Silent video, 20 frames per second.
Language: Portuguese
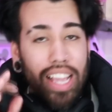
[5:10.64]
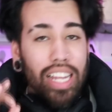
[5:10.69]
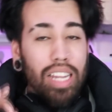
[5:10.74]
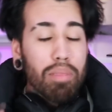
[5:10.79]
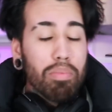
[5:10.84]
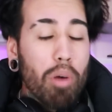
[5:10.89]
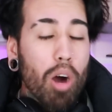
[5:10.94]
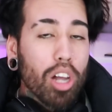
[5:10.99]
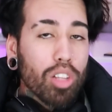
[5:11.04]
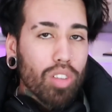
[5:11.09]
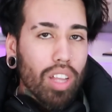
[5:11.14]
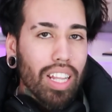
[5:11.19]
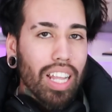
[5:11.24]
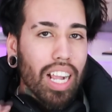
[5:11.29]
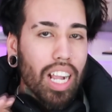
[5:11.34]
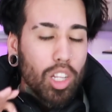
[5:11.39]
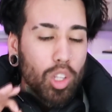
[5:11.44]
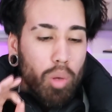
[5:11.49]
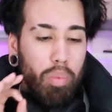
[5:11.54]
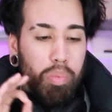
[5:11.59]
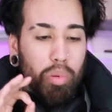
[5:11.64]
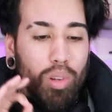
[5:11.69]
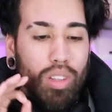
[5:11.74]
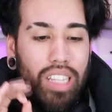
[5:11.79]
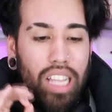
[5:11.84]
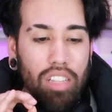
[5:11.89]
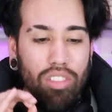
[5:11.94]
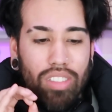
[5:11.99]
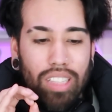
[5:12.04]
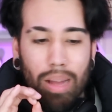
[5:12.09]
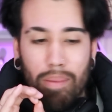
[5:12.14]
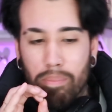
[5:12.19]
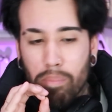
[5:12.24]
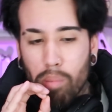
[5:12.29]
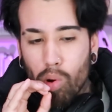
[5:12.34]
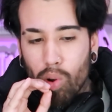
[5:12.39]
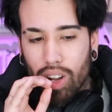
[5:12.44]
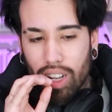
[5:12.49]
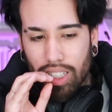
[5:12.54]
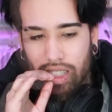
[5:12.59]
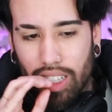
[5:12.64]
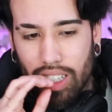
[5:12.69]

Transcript: ele bota o alargador por dentro da boca, tá